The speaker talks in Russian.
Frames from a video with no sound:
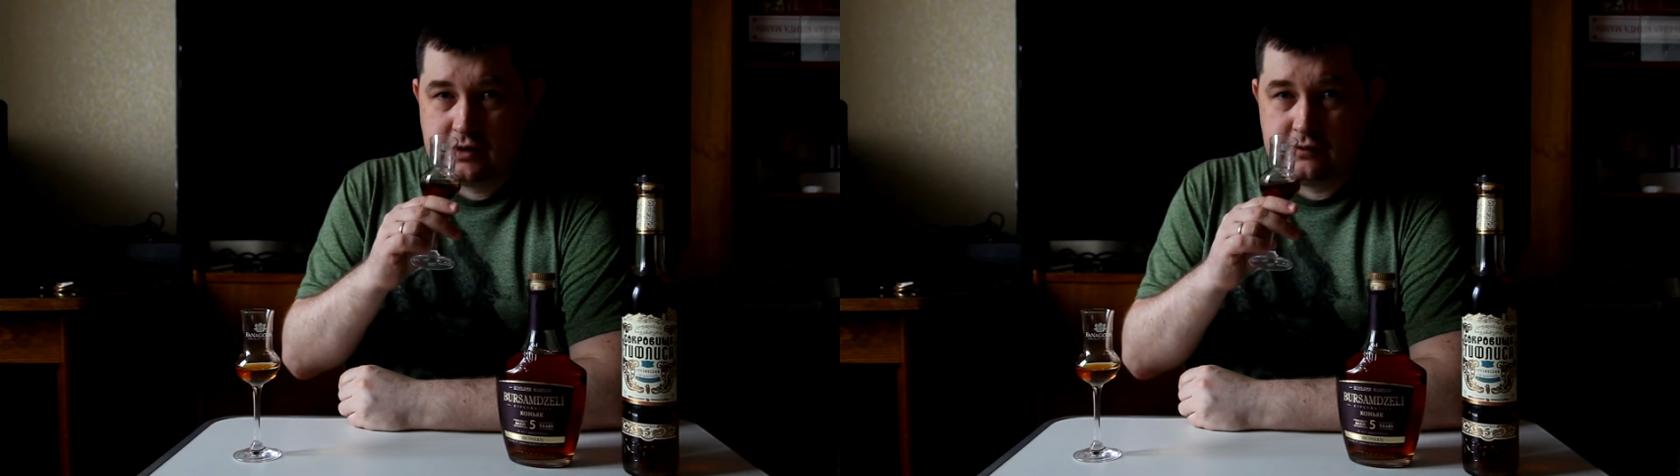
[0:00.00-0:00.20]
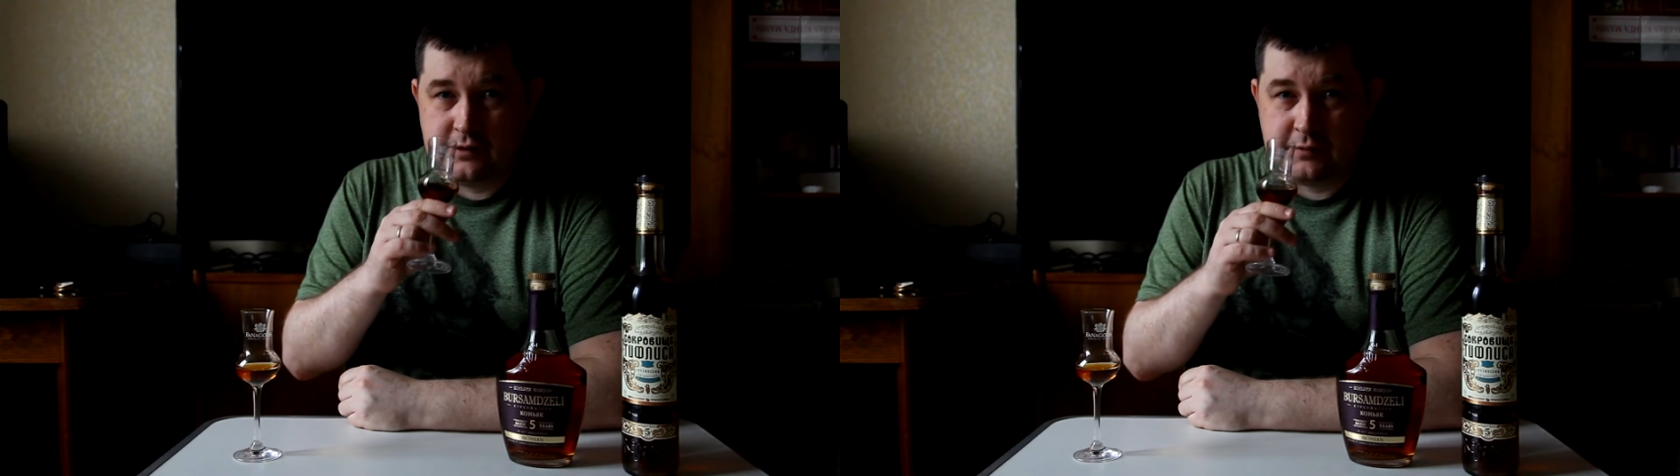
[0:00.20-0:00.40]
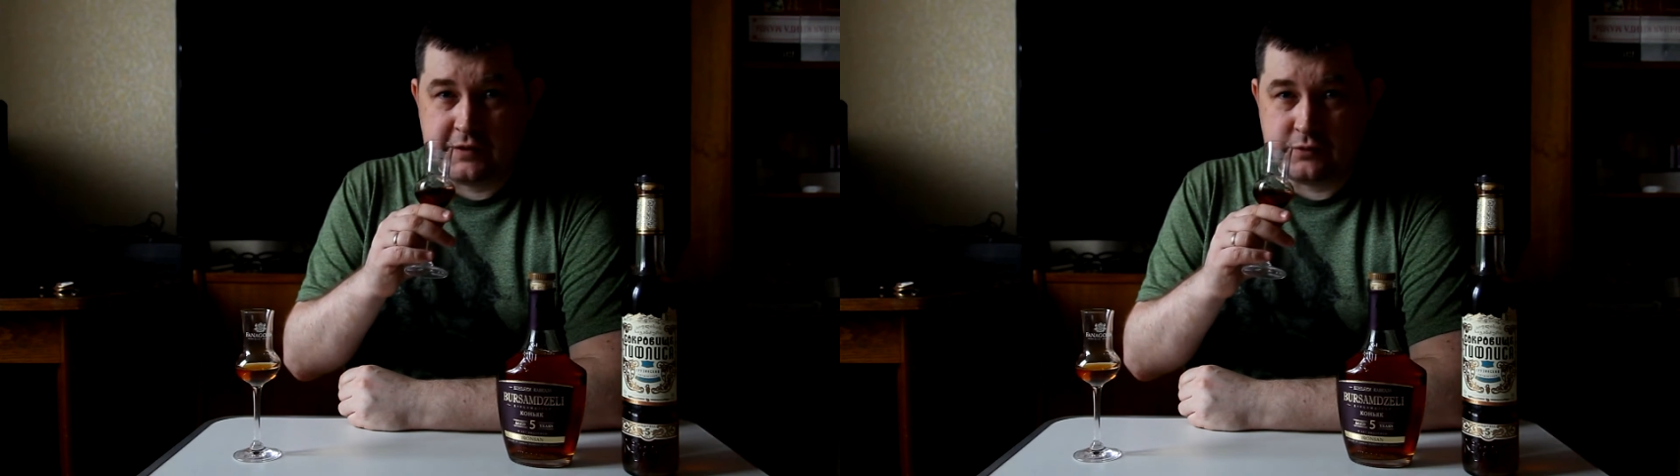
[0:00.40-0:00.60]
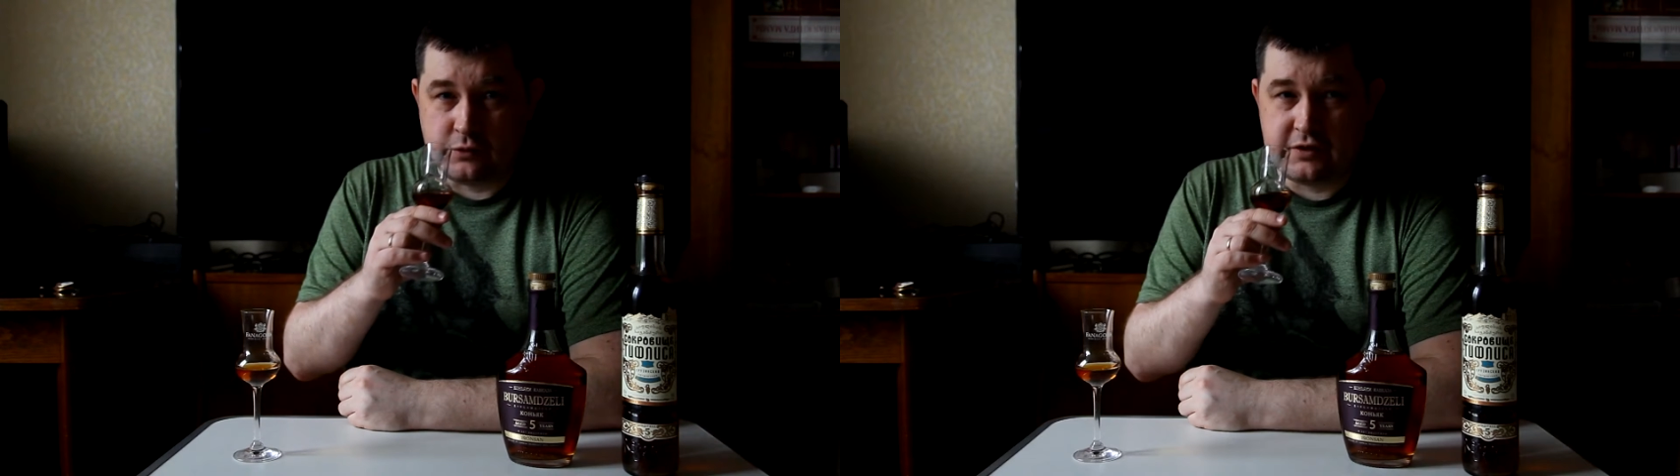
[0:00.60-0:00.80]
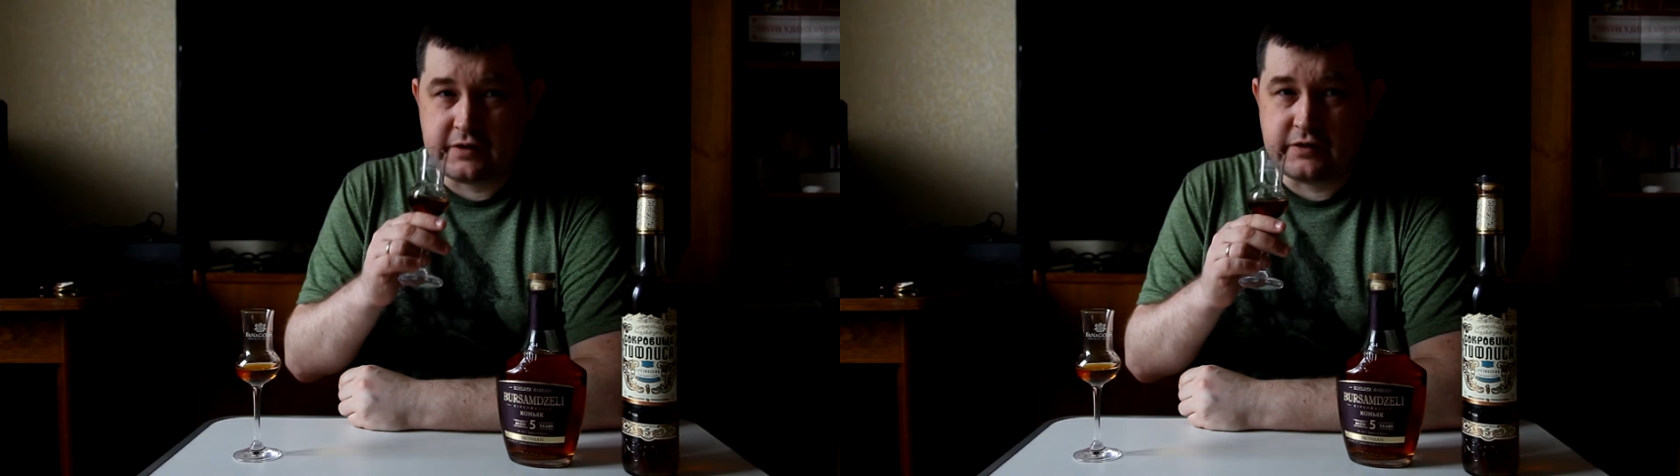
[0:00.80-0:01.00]
не возьмем
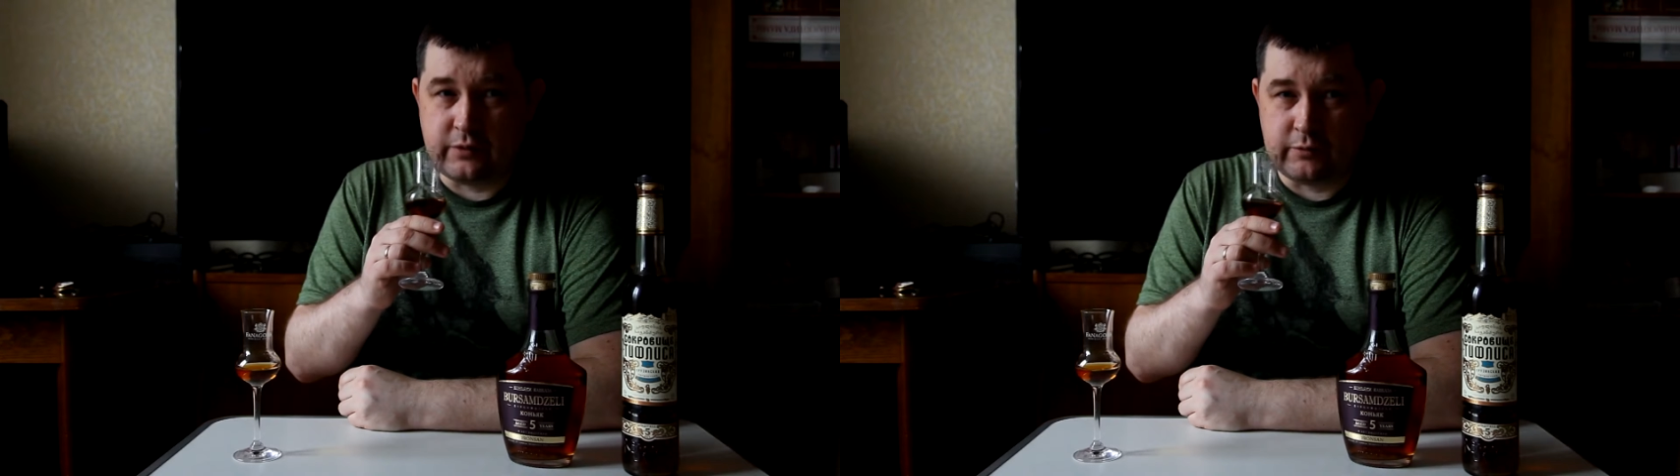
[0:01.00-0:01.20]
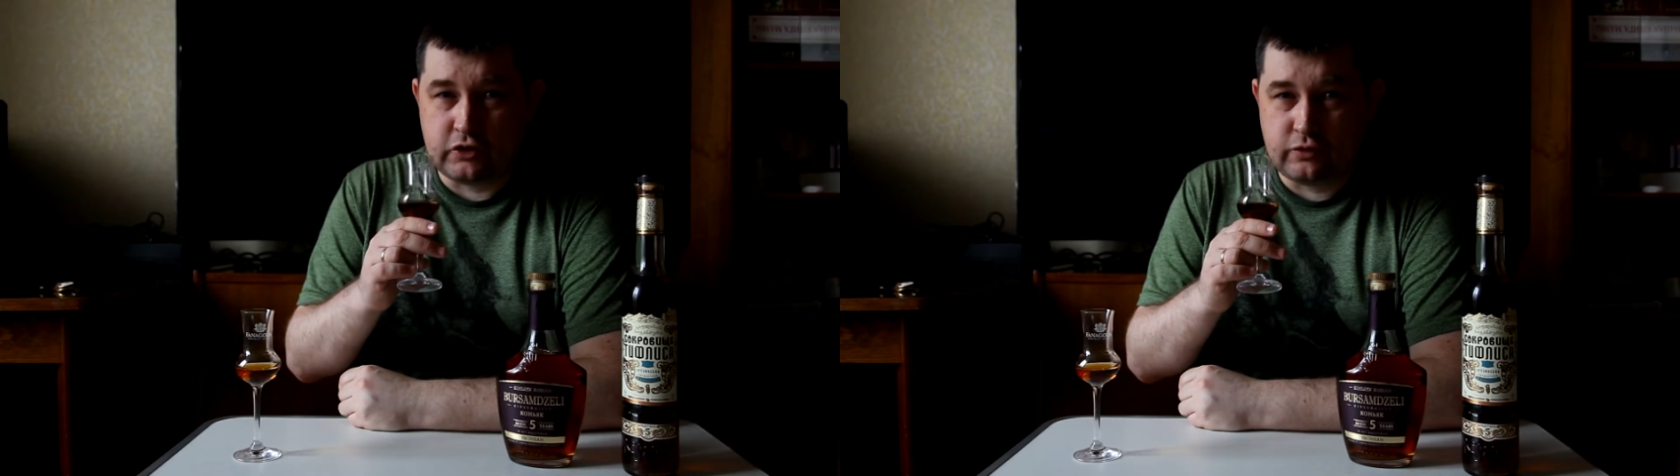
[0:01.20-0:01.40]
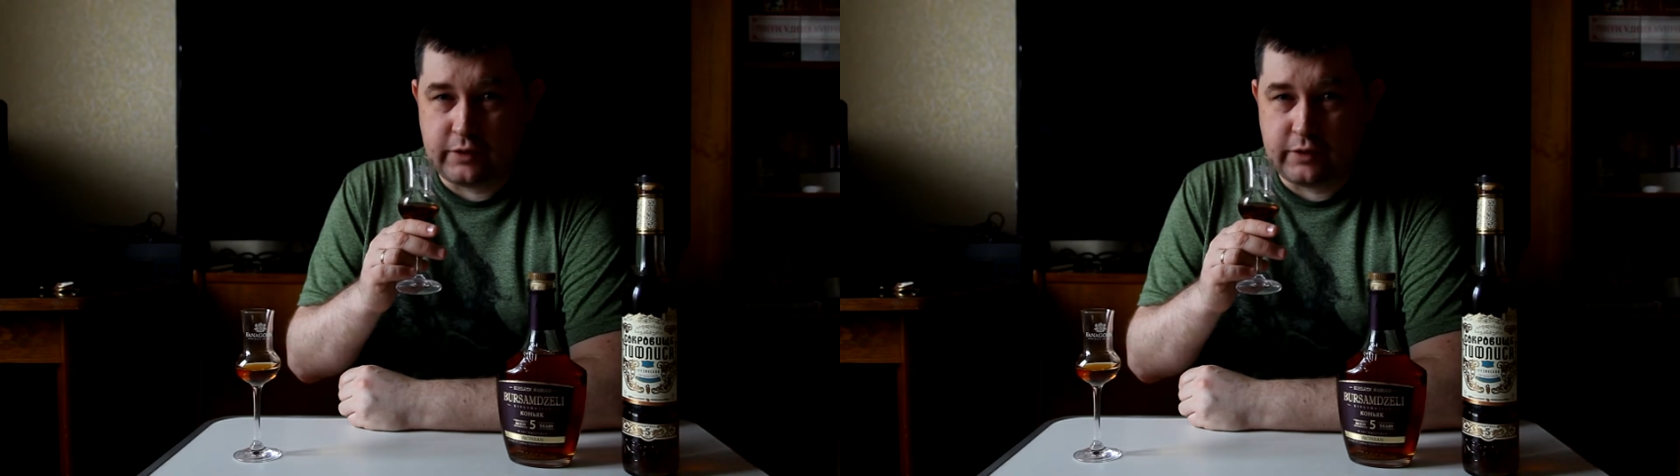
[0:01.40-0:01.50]
не совсем небольшую